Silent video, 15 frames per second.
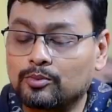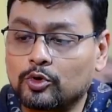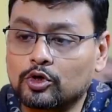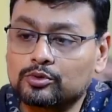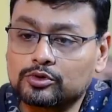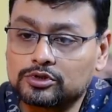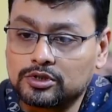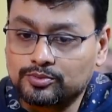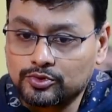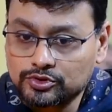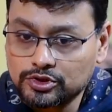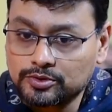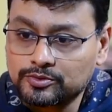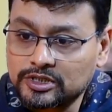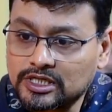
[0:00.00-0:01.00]
পরবর্তী
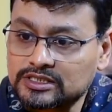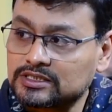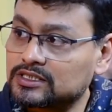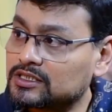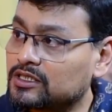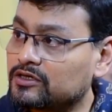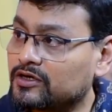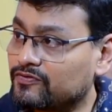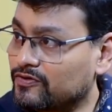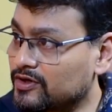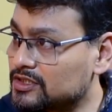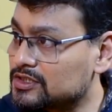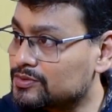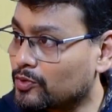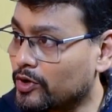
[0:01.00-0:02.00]
প্রজন্মের কাছে যেটা
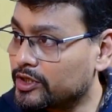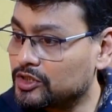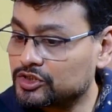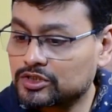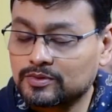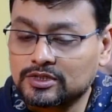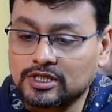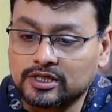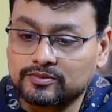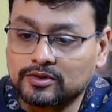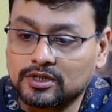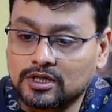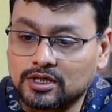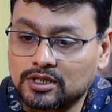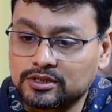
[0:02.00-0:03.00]
রেফারেন্স পয়েন্ট হিসেবে থাকবে
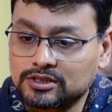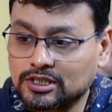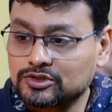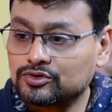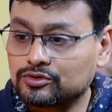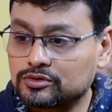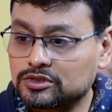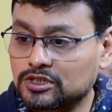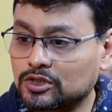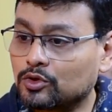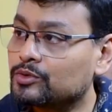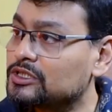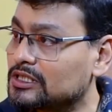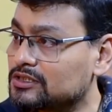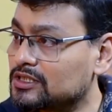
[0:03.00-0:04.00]
টাচুর যেটা
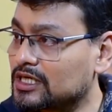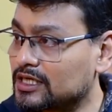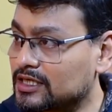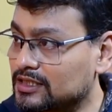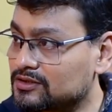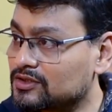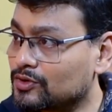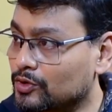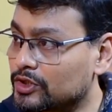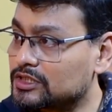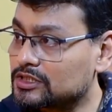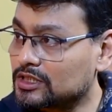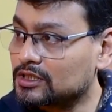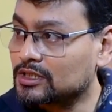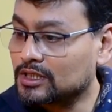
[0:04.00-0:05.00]
অভিযাত্রিকের ক্ষেত্রে
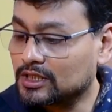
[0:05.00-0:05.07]
হয়েছে